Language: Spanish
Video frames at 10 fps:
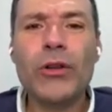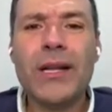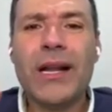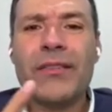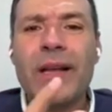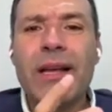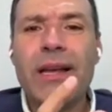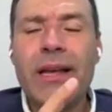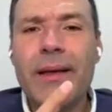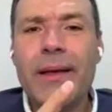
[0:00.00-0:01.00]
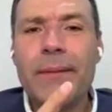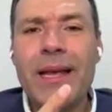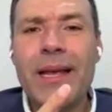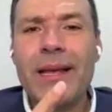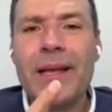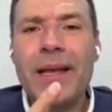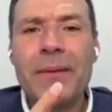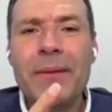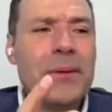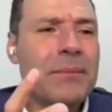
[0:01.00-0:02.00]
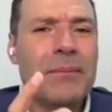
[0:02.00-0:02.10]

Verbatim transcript: otras eh, eh,